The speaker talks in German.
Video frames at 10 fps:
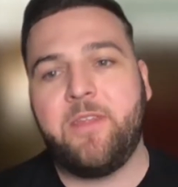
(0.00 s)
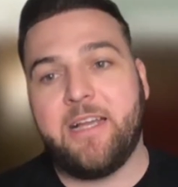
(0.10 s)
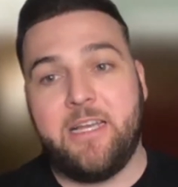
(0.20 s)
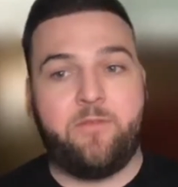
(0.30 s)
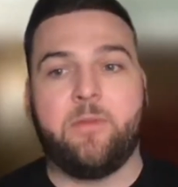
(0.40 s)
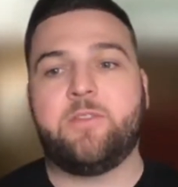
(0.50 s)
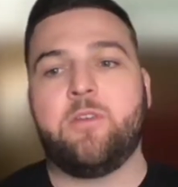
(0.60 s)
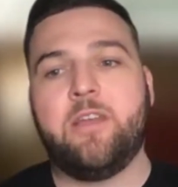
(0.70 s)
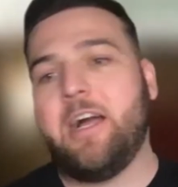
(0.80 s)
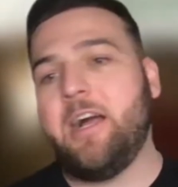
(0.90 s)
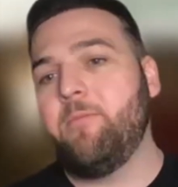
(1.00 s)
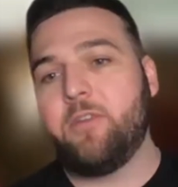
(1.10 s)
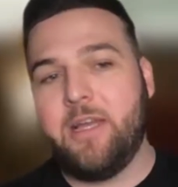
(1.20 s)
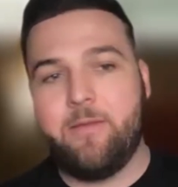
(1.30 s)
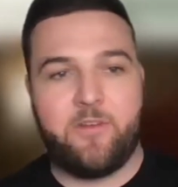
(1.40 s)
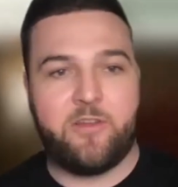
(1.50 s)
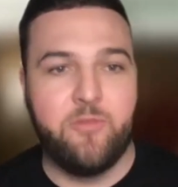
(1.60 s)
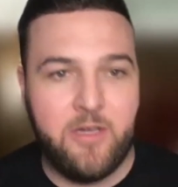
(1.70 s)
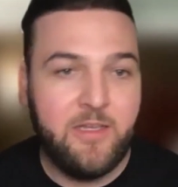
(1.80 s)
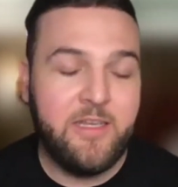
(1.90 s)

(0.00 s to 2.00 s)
nicht alle Informationen haben oder einfach nur